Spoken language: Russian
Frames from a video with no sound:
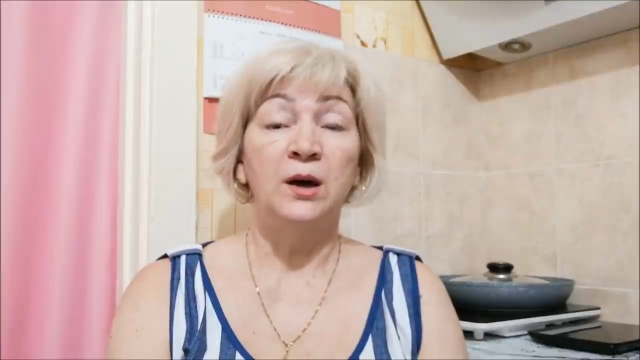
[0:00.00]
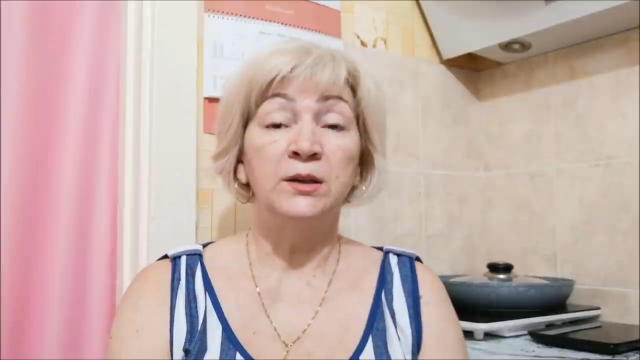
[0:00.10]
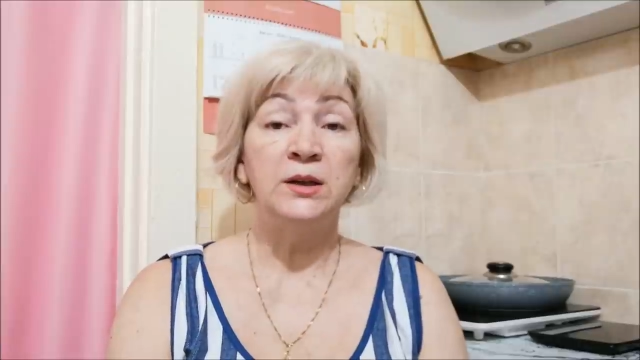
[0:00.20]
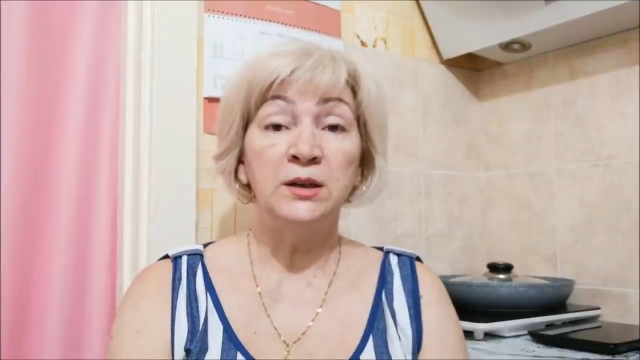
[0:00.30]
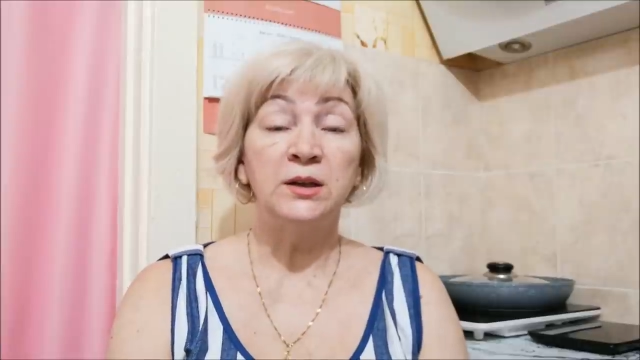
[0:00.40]

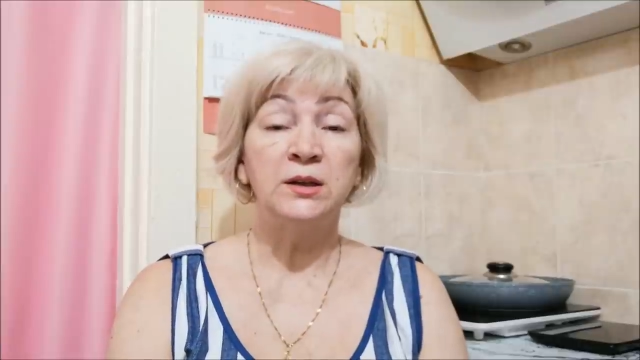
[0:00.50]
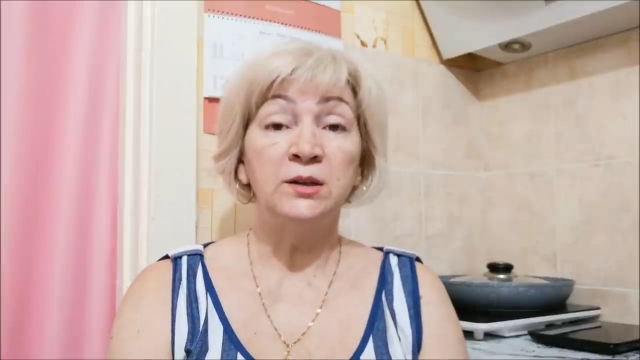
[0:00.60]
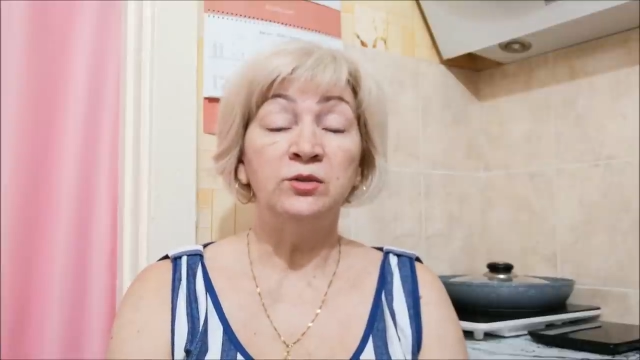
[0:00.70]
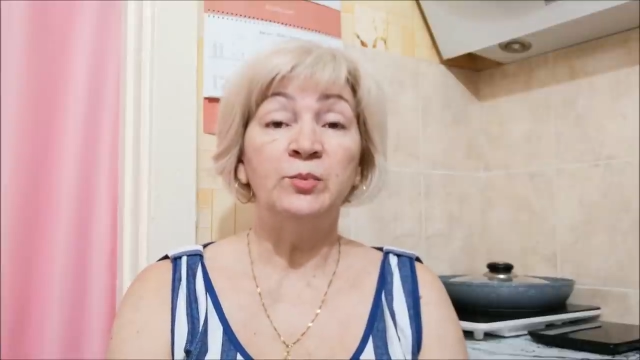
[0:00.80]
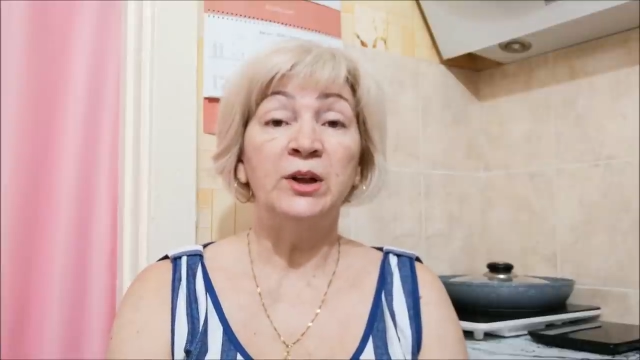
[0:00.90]
а Дэня
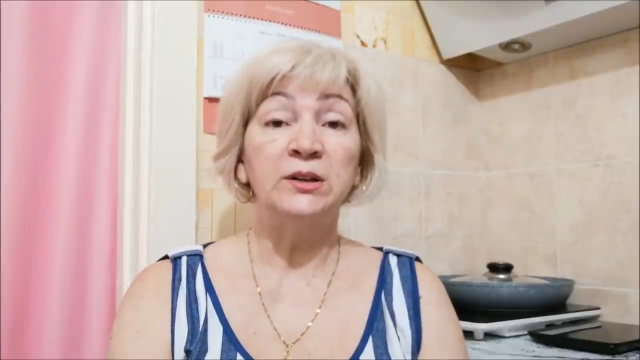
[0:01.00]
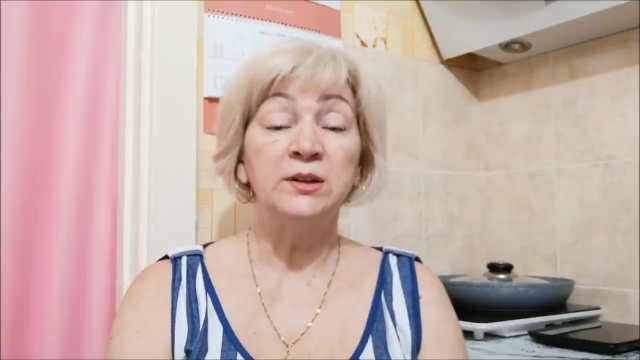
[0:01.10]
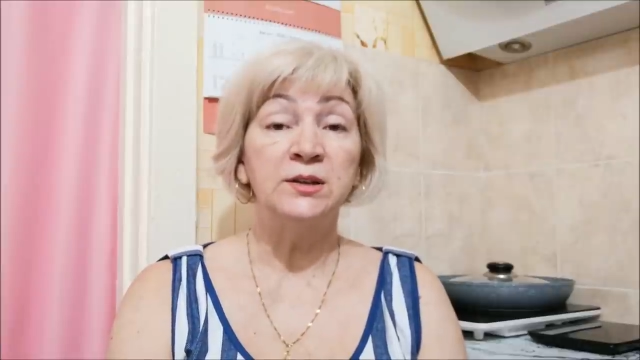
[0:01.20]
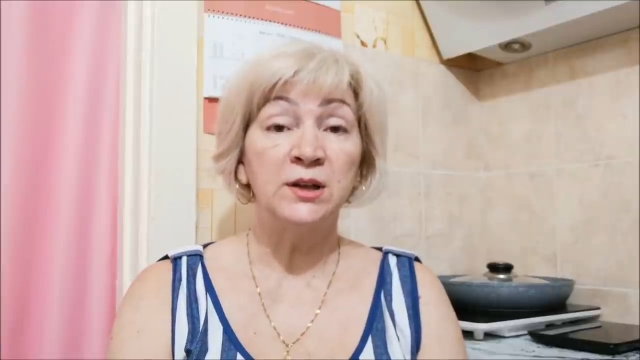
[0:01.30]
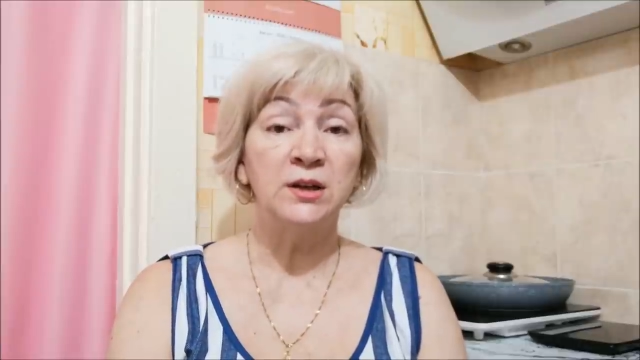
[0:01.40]
ходил в
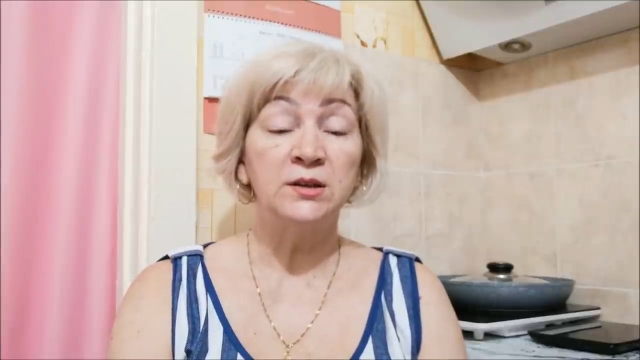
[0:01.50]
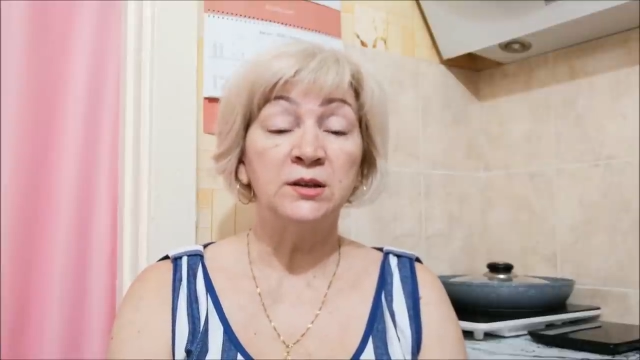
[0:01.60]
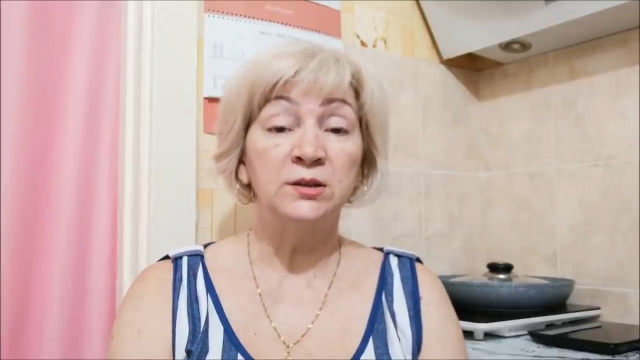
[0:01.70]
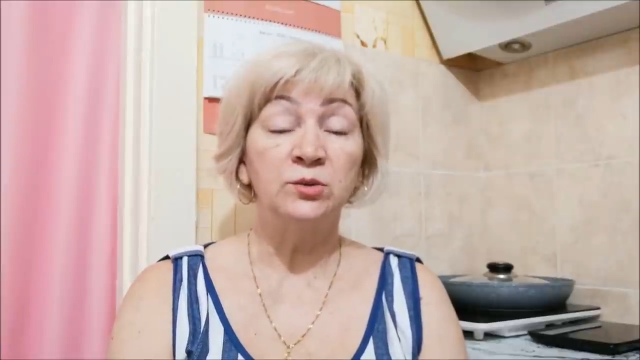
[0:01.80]
платный садик,